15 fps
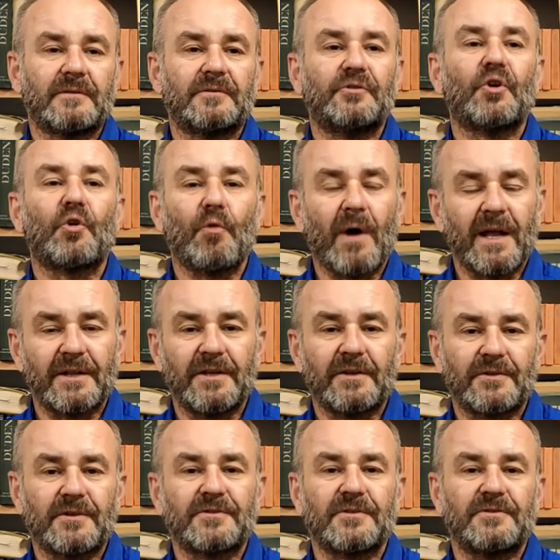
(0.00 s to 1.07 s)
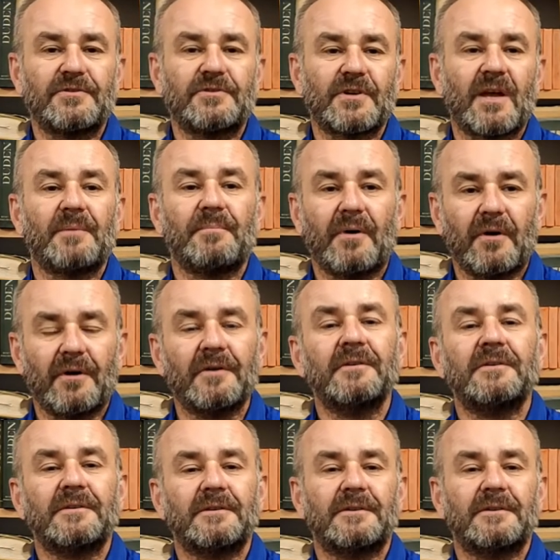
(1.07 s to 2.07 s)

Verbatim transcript: dokładnie to, co dzisiaj, bo